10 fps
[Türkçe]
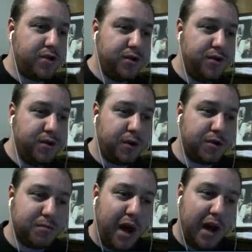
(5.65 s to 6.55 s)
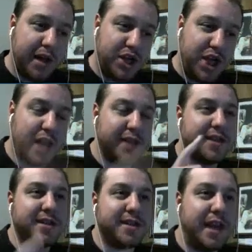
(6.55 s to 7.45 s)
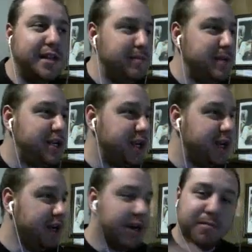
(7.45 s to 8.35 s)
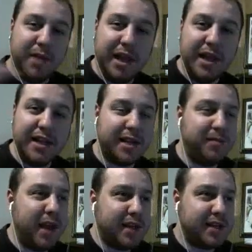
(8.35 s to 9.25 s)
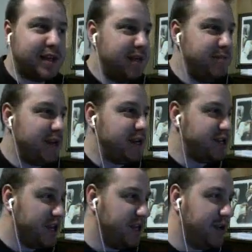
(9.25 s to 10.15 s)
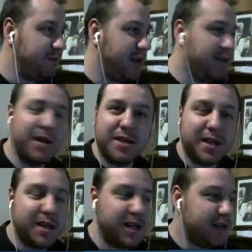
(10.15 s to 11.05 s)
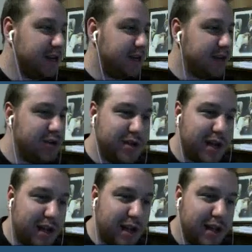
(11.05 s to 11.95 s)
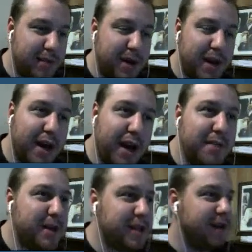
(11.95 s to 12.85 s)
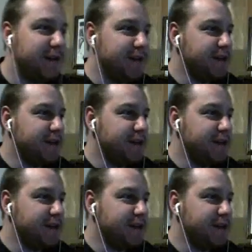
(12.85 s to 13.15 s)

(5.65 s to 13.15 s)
oynuyoruz. Bu arada Sheltered'de inmiş. Bildiğiniz gibi Steam'in kış indirimleri başladı. Cüzdanlarda para kalmadı.